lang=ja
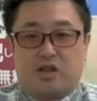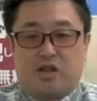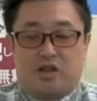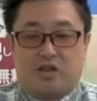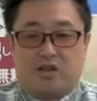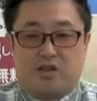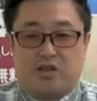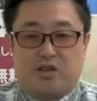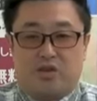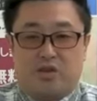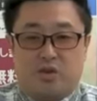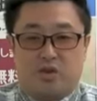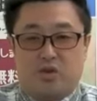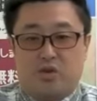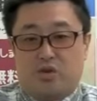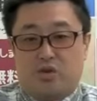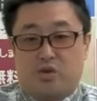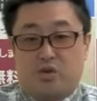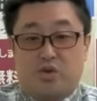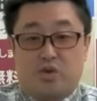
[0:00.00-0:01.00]
え土
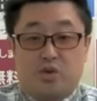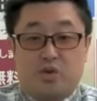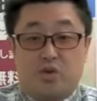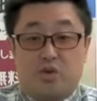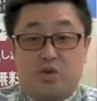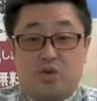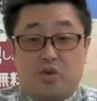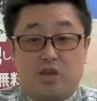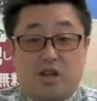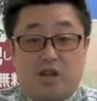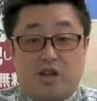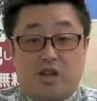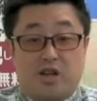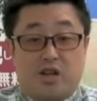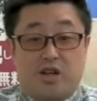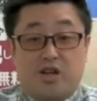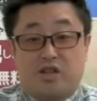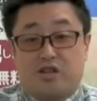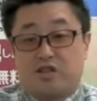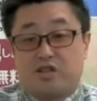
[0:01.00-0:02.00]
曜の東京の
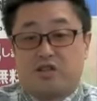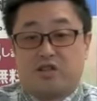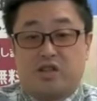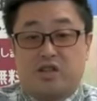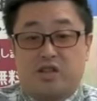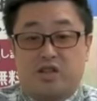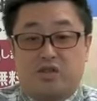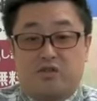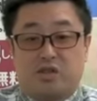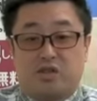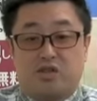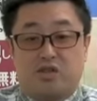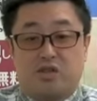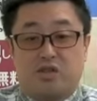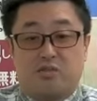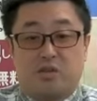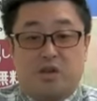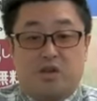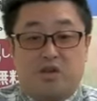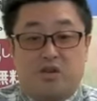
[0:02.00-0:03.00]
7レース1枠
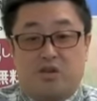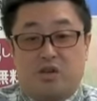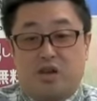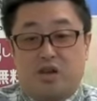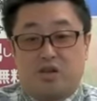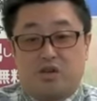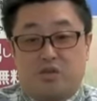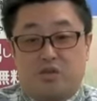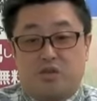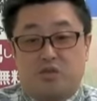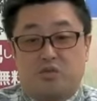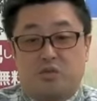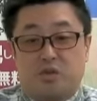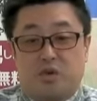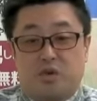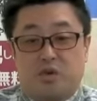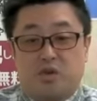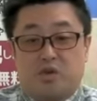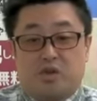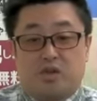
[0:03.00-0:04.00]
2番の
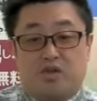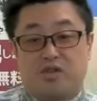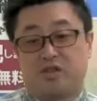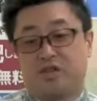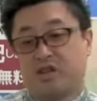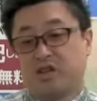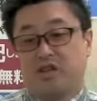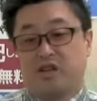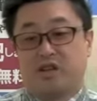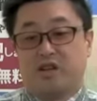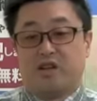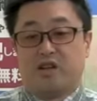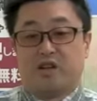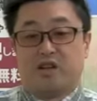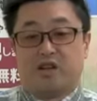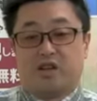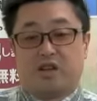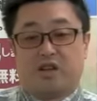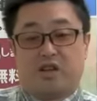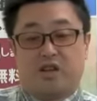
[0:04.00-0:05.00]
アンドトゥモローです、
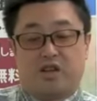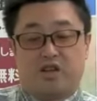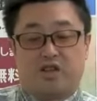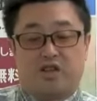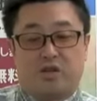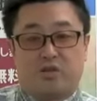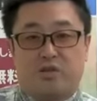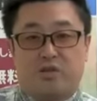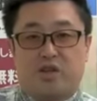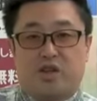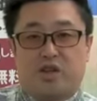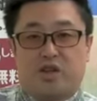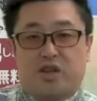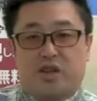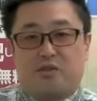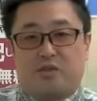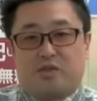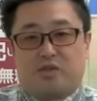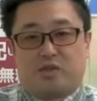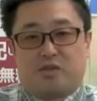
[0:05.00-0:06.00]
え久々に
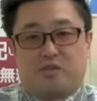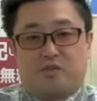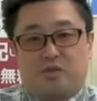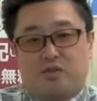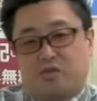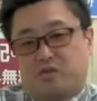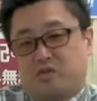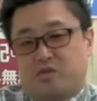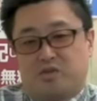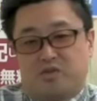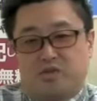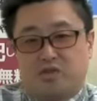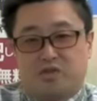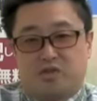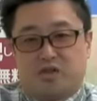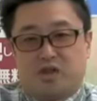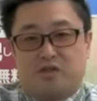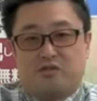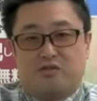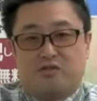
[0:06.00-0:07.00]
なりますがもう
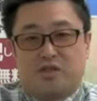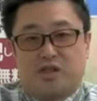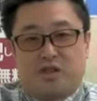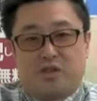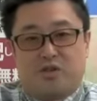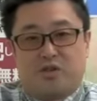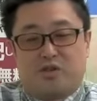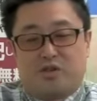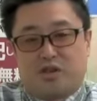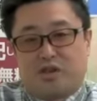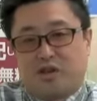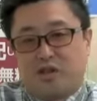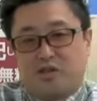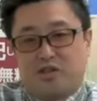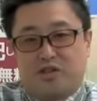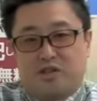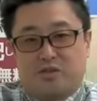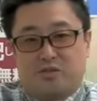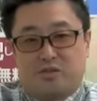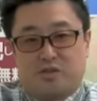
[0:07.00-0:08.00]
中間うなるような
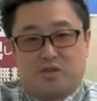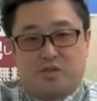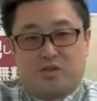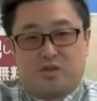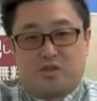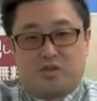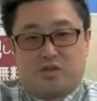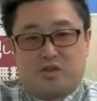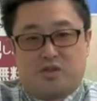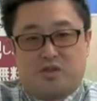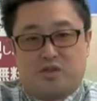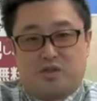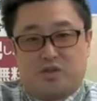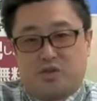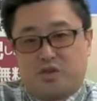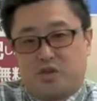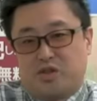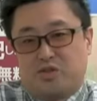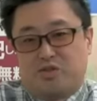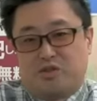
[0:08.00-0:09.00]
感じでもう非
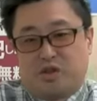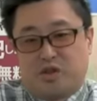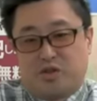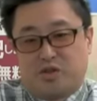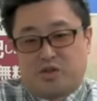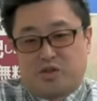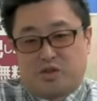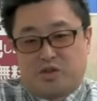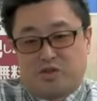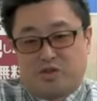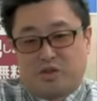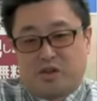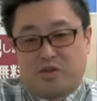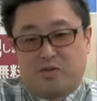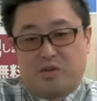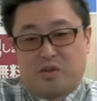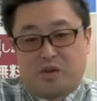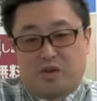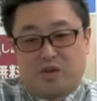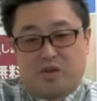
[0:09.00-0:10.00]
常に具合が良さそうな
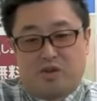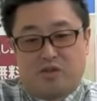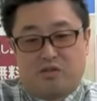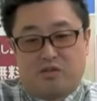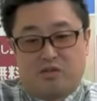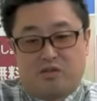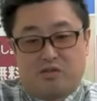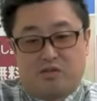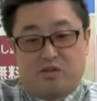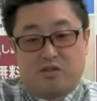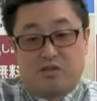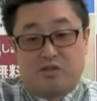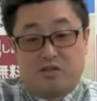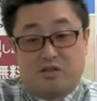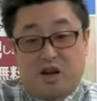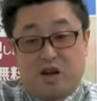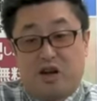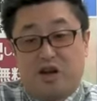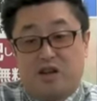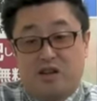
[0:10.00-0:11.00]
の目立っているの
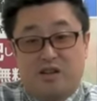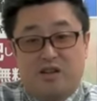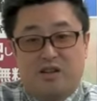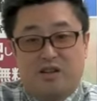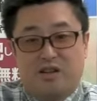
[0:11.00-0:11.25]
が、